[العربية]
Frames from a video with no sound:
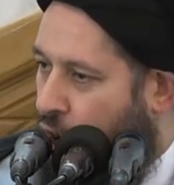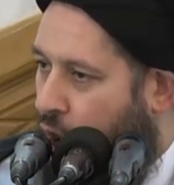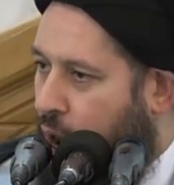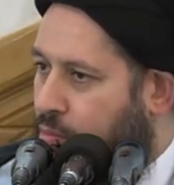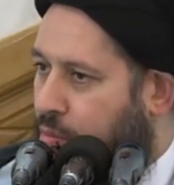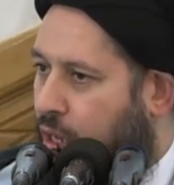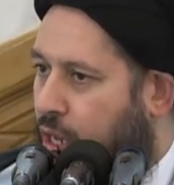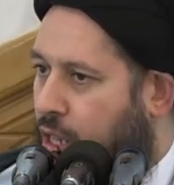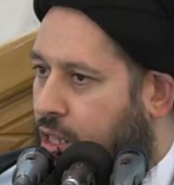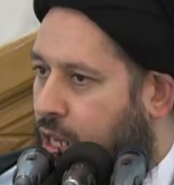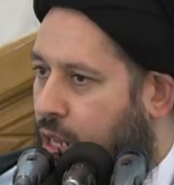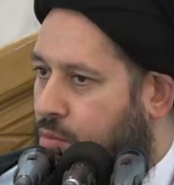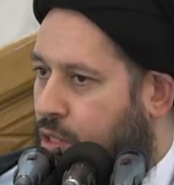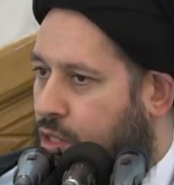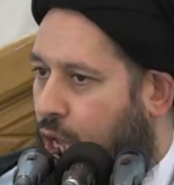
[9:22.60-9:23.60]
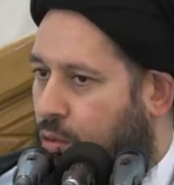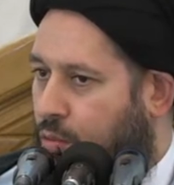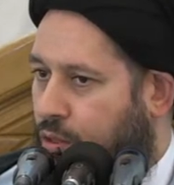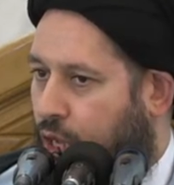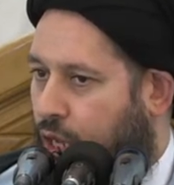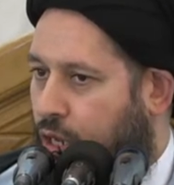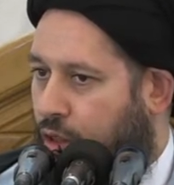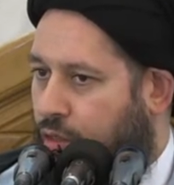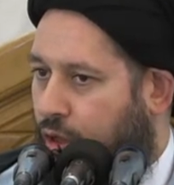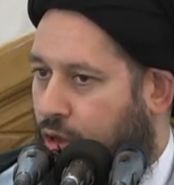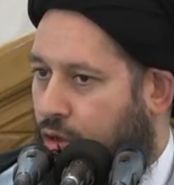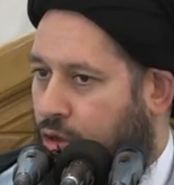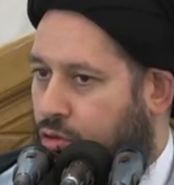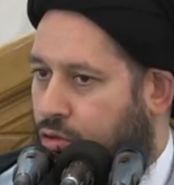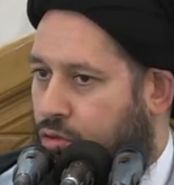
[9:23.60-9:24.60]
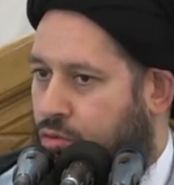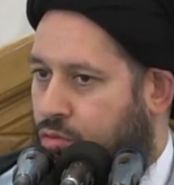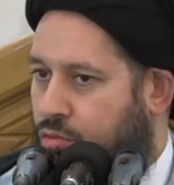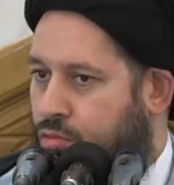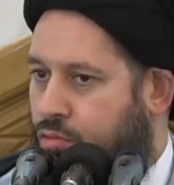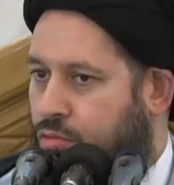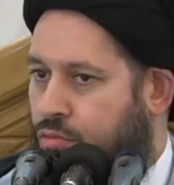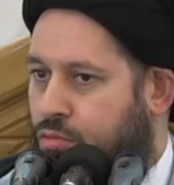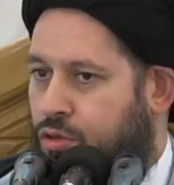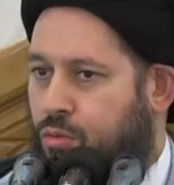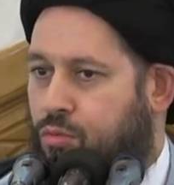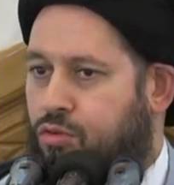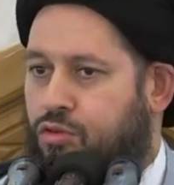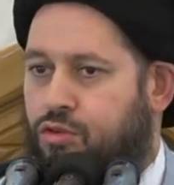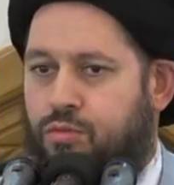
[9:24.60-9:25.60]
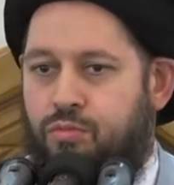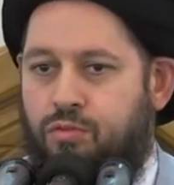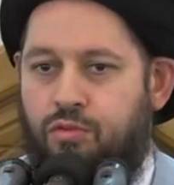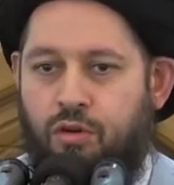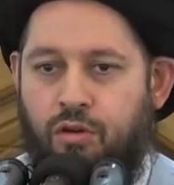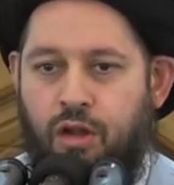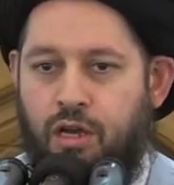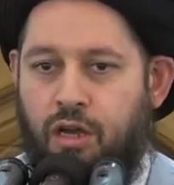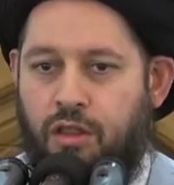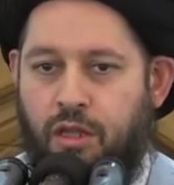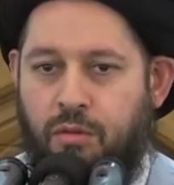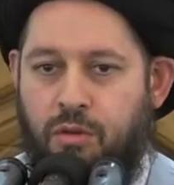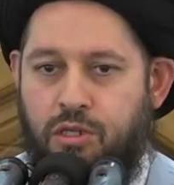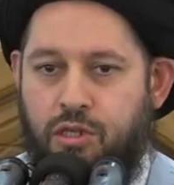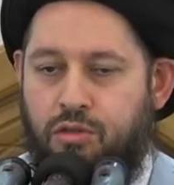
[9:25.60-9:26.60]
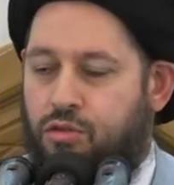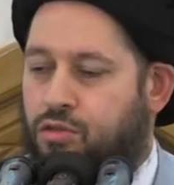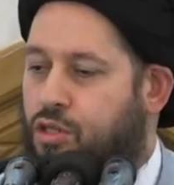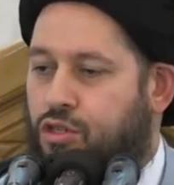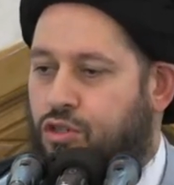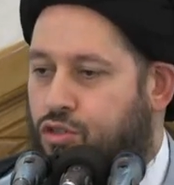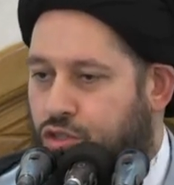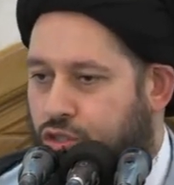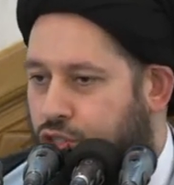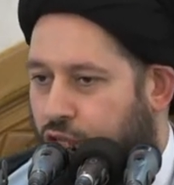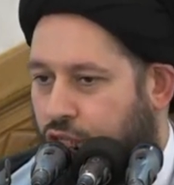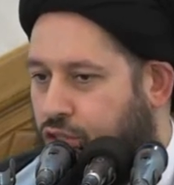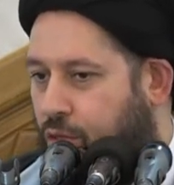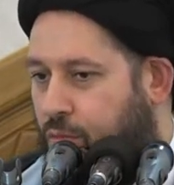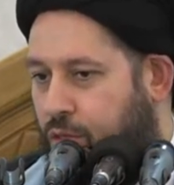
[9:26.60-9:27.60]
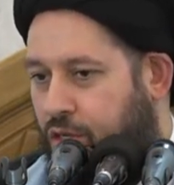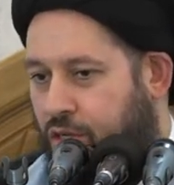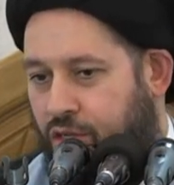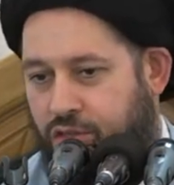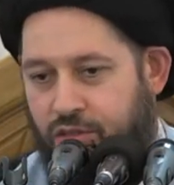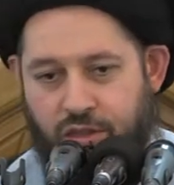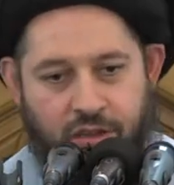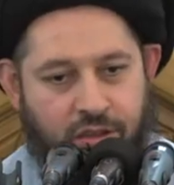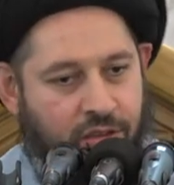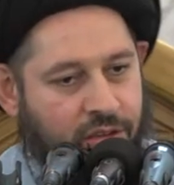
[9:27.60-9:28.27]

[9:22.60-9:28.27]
أما الذي لم يتعود على ذلك يمر أسبوع لا يحضر مجلس حسيني جدا طبيعي عنده